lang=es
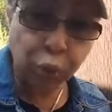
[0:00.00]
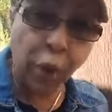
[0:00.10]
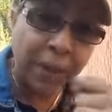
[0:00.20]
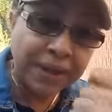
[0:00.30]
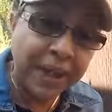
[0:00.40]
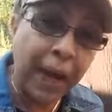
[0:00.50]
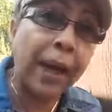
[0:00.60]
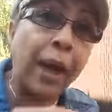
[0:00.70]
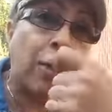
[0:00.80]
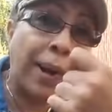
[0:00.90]
lo
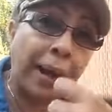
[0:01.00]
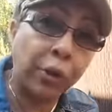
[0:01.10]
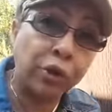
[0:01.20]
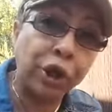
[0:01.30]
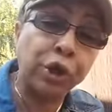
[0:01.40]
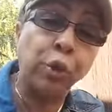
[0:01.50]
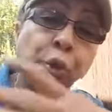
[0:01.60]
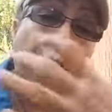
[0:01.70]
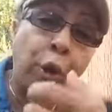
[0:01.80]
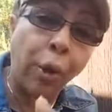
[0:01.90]
machacas, lo, tritura
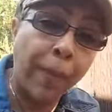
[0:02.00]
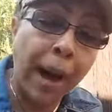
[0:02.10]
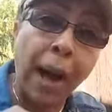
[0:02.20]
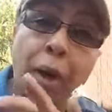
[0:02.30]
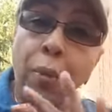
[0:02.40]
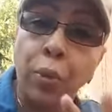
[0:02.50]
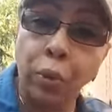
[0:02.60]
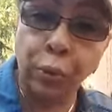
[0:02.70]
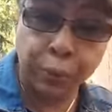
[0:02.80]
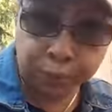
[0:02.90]
trituras o lo maja como,